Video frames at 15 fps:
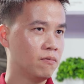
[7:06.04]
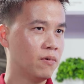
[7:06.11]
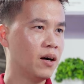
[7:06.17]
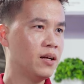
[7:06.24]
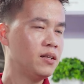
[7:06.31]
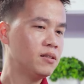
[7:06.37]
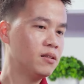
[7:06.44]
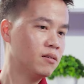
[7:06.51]

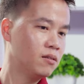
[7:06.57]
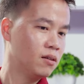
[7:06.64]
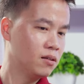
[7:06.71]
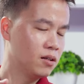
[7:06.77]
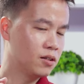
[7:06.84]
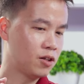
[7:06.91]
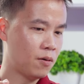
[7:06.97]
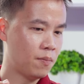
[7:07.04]
Với những sự
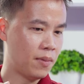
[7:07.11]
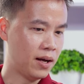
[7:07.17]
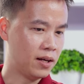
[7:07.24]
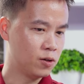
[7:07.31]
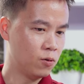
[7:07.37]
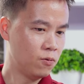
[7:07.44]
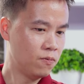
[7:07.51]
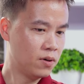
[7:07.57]
lựa chọn
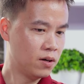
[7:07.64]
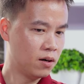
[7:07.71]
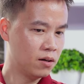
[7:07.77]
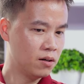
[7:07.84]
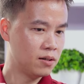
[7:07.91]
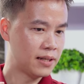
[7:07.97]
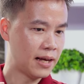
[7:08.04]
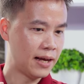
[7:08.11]
mà Dũng vừa
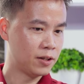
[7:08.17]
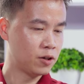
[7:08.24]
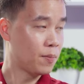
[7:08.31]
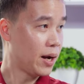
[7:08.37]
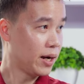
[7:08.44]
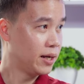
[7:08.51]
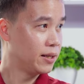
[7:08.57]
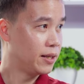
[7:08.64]
đưa ra cho
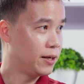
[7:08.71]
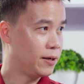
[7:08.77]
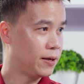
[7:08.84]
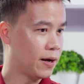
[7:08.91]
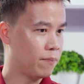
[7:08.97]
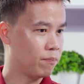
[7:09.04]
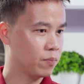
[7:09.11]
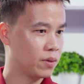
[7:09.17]
bác ấy,
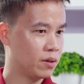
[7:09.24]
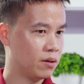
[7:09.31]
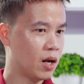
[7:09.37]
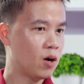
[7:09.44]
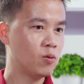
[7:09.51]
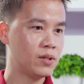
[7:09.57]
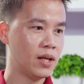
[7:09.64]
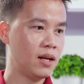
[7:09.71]
thì
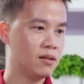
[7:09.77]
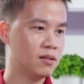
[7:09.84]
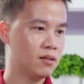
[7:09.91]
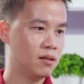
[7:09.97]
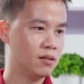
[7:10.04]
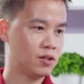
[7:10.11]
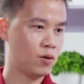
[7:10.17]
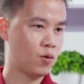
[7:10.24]
đâu sẽ là
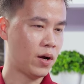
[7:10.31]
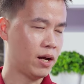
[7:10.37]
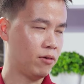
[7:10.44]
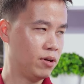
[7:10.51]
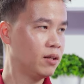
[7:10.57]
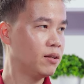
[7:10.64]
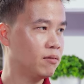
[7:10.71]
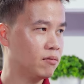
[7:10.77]
lựa chọn hoàn
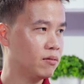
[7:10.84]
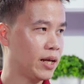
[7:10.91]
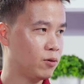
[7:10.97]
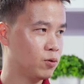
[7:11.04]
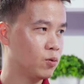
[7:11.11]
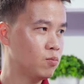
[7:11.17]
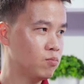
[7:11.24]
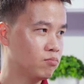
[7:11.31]
hảo nhất
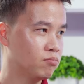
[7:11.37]
theo Dũng?